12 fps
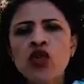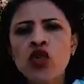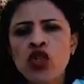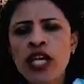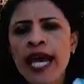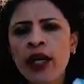
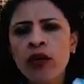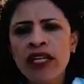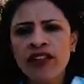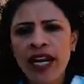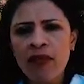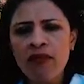
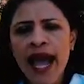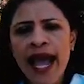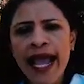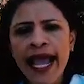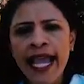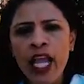ensuciar nuestra
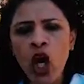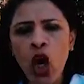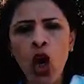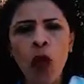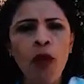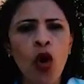
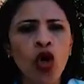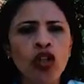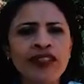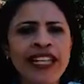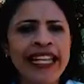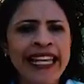imagen
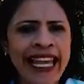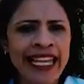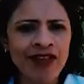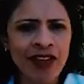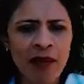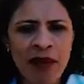como
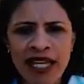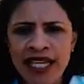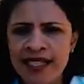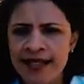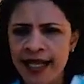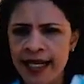dirigente
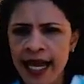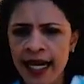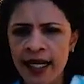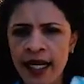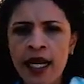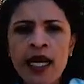
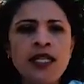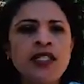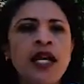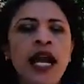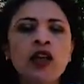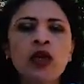magisterial,
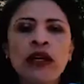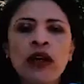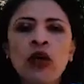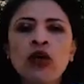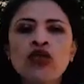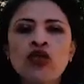
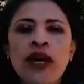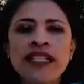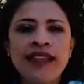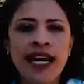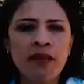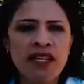llegando
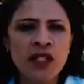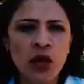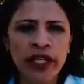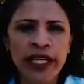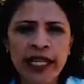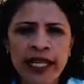incluso hasta la
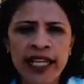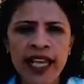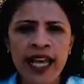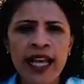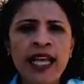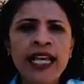
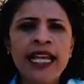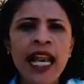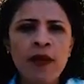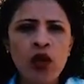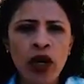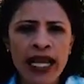misoginia
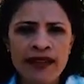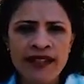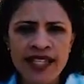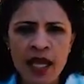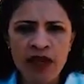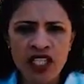y la
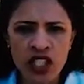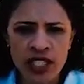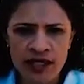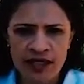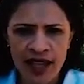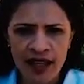violencia
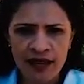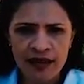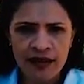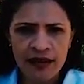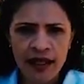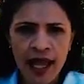machista.